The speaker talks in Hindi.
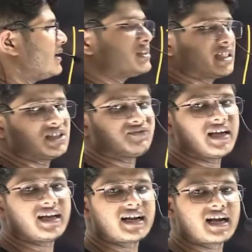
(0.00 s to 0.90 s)
सेटिस्फाई
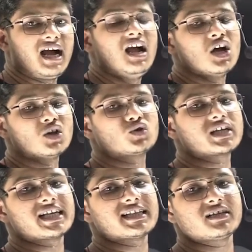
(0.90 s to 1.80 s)
करेगा तो उसके
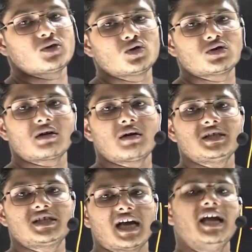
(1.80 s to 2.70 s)
कितने सॉल्यूशन होंगे
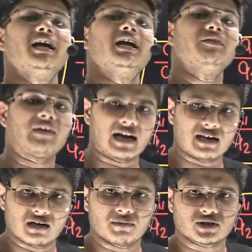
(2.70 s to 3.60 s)
बच्चा इन्फानाइट
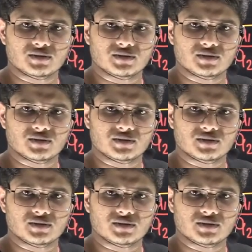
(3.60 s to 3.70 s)
नंबर ऑफ